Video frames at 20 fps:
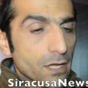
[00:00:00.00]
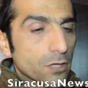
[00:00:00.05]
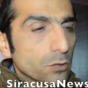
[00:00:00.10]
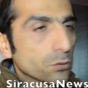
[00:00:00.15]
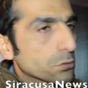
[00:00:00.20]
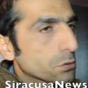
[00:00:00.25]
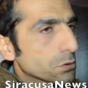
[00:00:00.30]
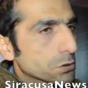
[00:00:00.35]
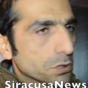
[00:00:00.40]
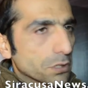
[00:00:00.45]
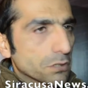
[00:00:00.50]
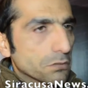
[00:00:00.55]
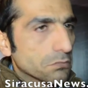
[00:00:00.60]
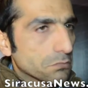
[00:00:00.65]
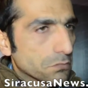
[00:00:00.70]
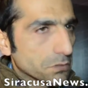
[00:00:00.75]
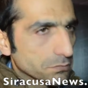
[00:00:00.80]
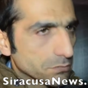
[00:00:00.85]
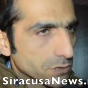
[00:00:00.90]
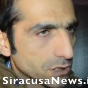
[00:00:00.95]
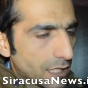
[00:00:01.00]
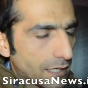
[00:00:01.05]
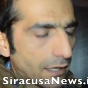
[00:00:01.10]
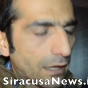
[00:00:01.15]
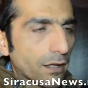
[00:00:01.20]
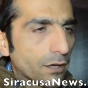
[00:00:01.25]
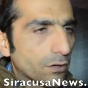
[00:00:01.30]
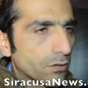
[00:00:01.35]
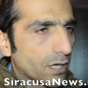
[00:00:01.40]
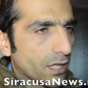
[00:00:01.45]
Tutto ciò non c'è,
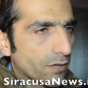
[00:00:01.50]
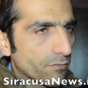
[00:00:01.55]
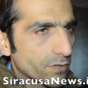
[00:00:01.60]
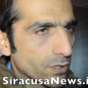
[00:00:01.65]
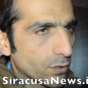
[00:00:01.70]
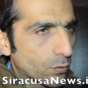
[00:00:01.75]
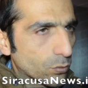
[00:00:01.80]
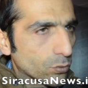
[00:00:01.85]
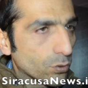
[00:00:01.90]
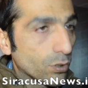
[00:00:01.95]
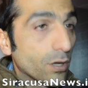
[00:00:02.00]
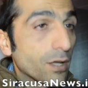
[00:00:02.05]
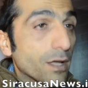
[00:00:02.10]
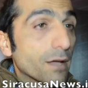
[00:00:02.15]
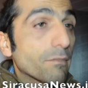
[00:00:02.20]
non è avvenuto,